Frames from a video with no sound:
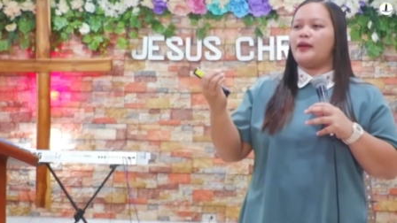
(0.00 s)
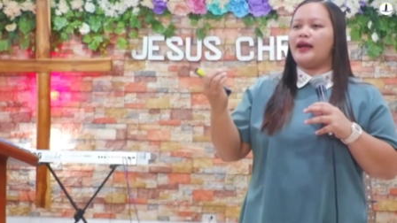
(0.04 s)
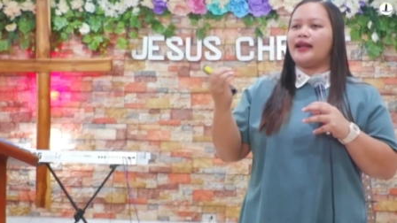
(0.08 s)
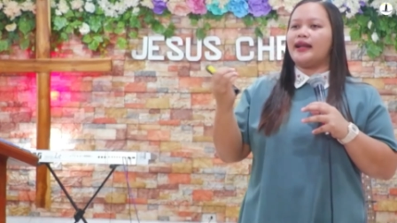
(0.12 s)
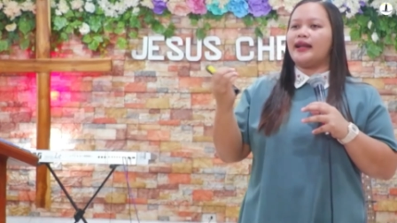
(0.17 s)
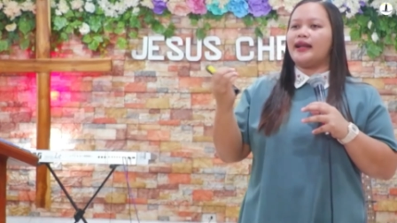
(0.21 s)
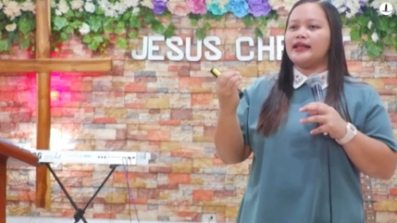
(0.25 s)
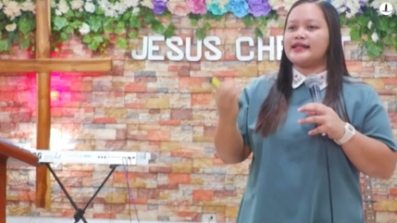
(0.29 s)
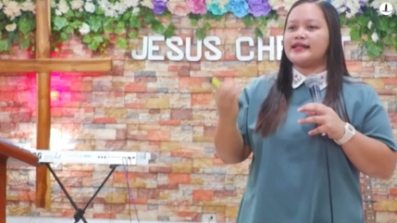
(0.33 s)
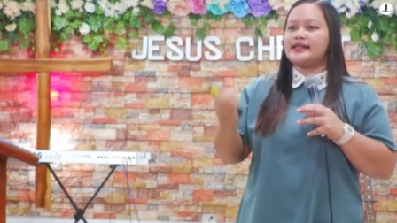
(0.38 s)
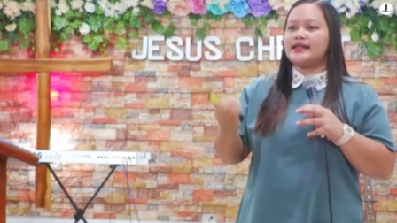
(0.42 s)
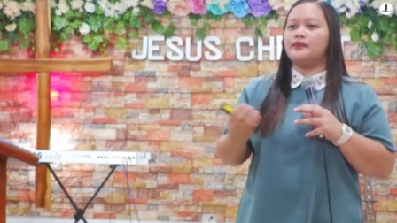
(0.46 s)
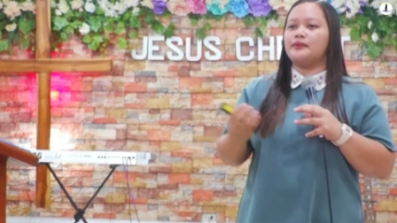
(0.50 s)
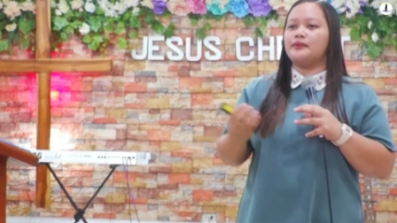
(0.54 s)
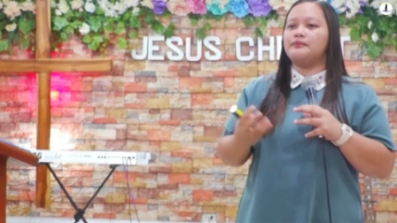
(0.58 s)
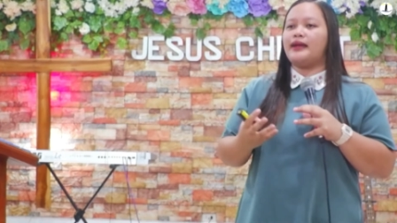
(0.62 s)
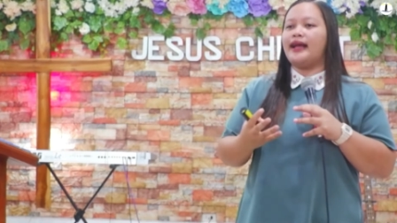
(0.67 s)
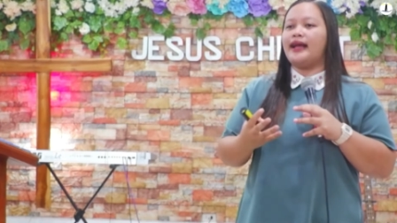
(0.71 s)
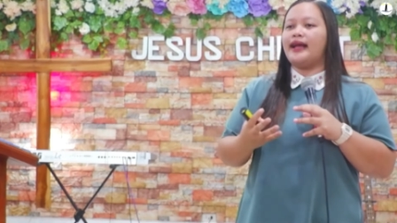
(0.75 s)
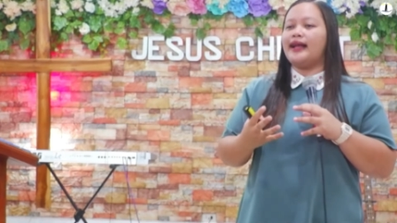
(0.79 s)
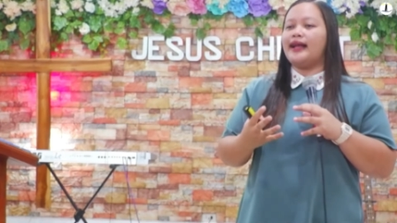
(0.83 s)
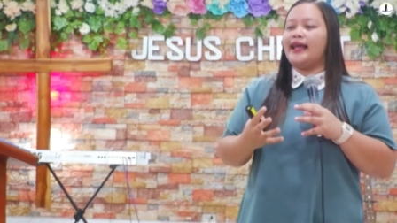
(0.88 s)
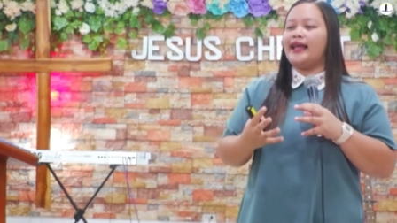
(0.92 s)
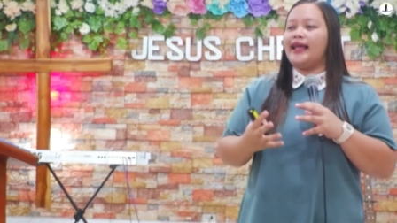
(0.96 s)
parang isang
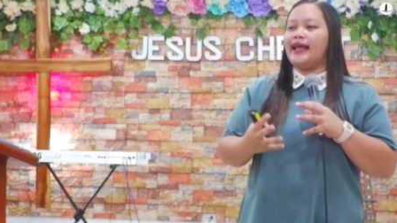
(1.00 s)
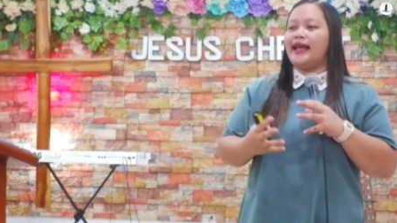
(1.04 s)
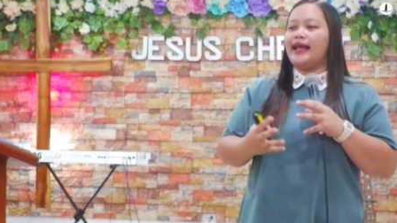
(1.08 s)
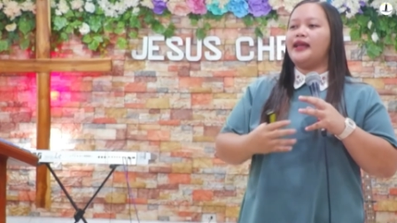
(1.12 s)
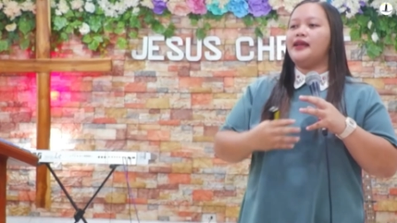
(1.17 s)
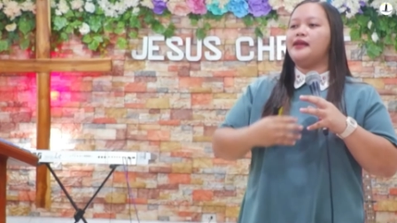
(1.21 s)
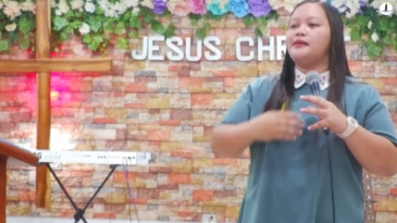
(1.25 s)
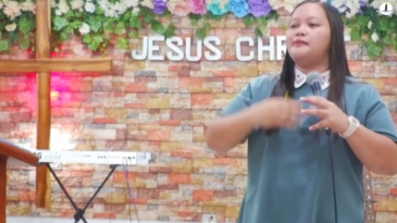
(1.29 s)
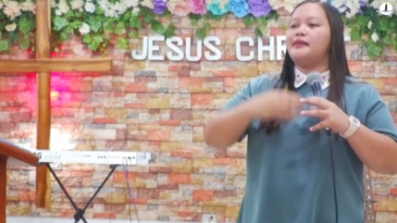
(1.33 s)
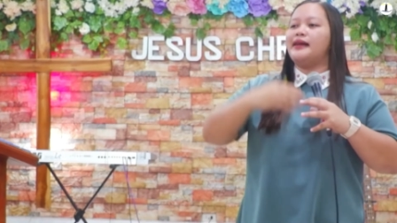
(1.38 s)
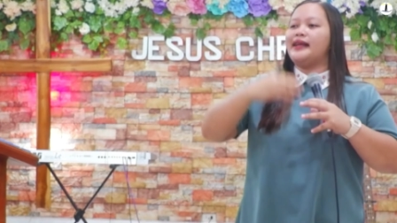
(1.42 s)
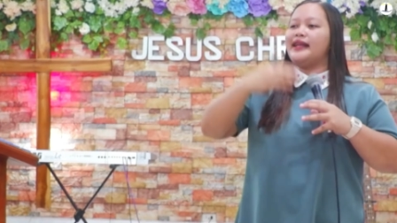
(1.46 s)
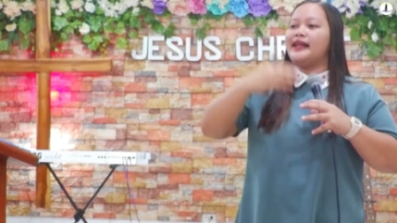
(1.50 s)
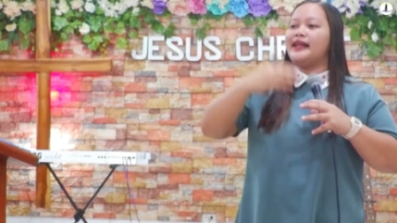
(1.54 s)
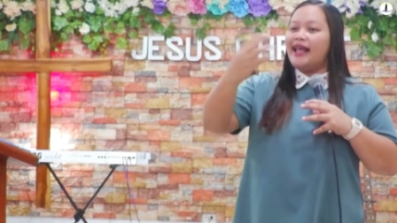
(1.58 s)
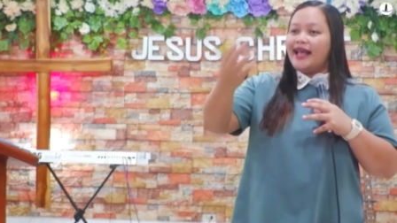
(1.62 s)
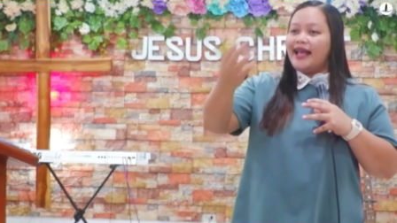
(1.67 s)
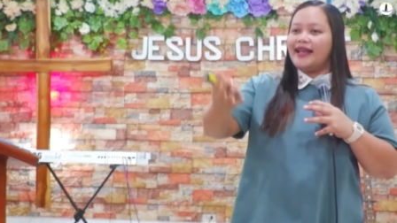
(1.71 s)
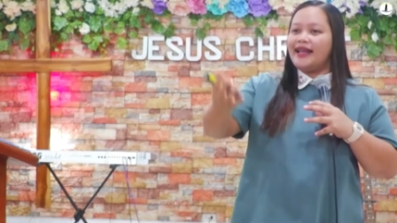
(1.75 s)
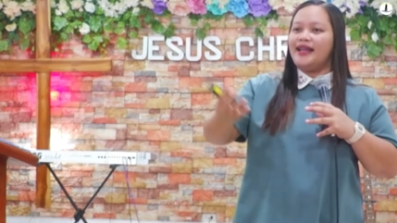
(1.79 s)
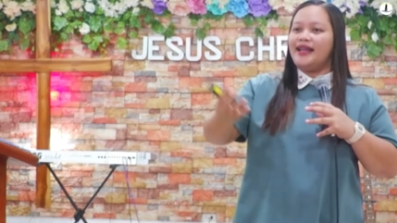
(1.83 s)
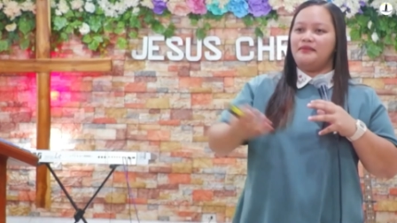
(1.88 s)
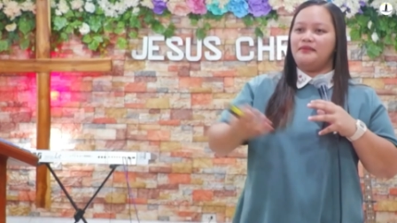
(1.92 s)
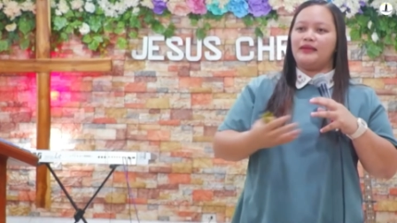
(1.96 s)
bagay ay
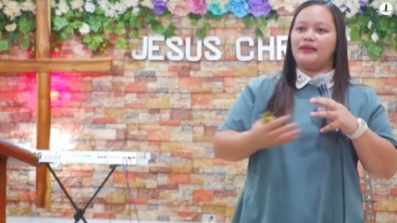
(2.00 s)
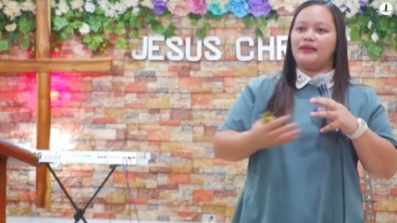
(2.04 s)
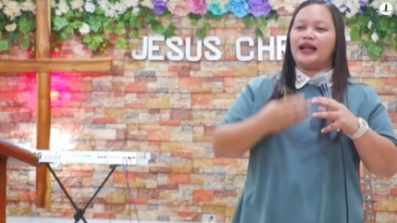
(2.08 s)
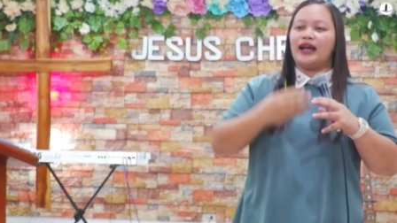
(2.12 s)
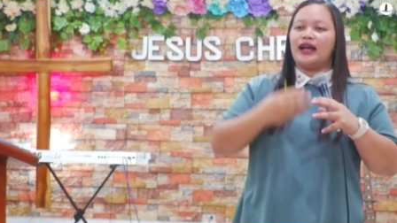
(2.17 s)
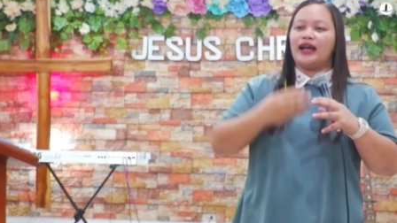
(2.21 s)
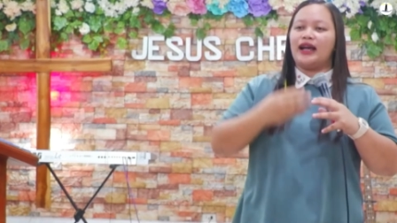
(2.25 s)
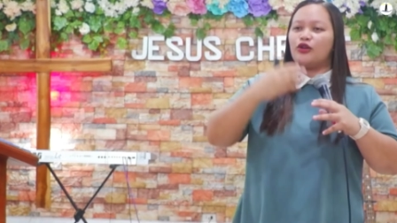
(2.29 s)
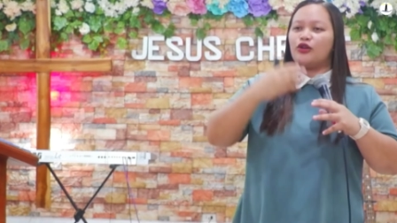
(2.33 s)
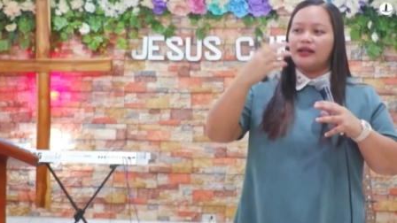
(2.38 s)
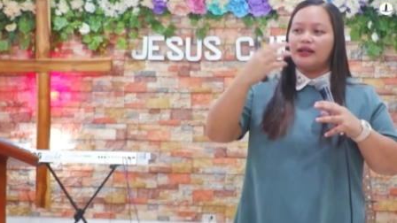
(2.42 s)
mangyari, magkaroon ng